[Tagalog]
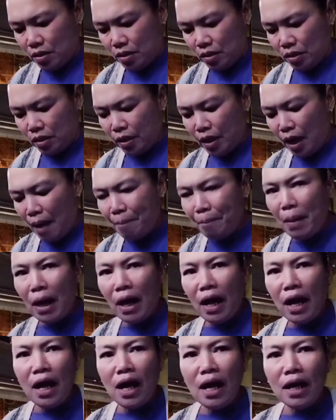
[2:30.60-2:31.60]

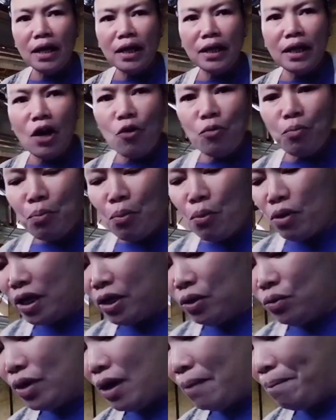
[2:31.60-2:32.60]
Napakaginaw po
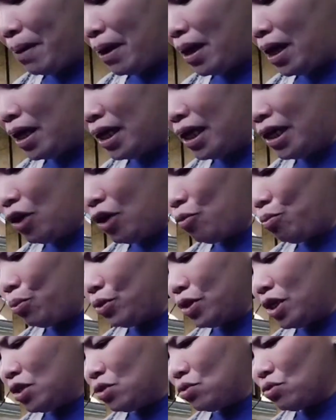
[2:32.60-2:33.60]
ngayon, napakaginaw po
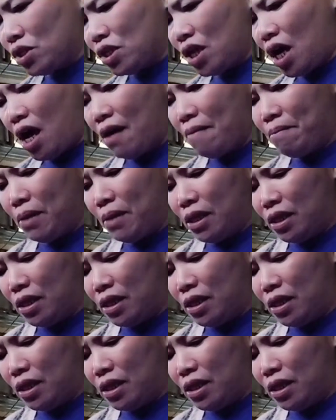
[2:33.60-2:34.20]
dito sa amin.